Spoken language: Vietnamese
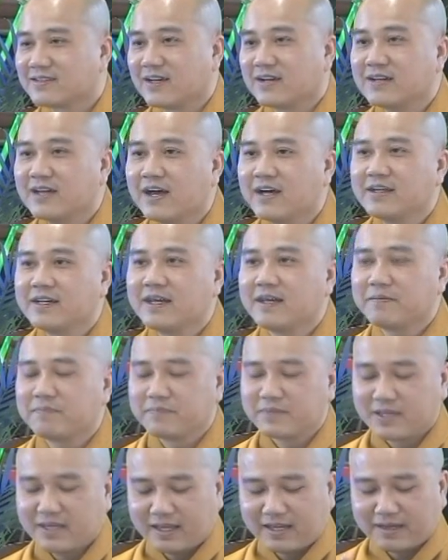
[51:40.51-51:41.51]
Cho nên á,
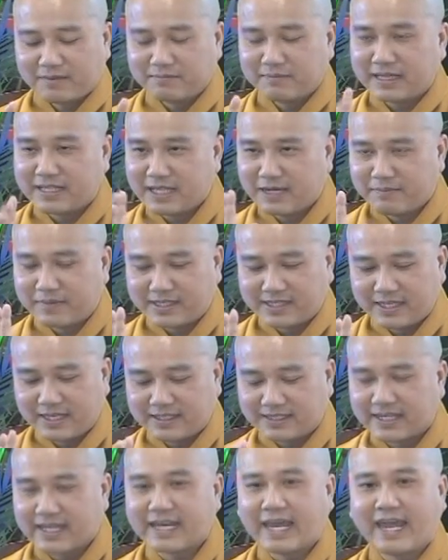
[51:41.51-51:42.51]
bây giờ mình
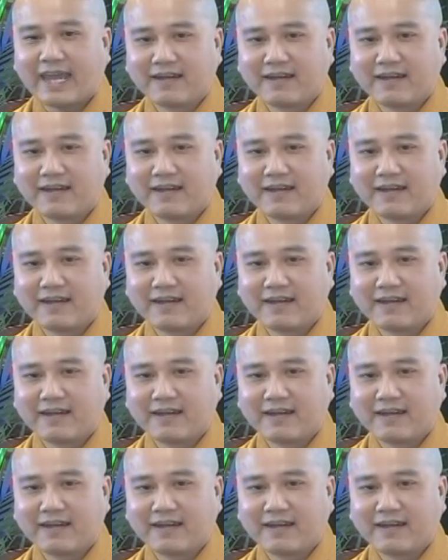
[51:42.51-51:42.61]
nhìn cái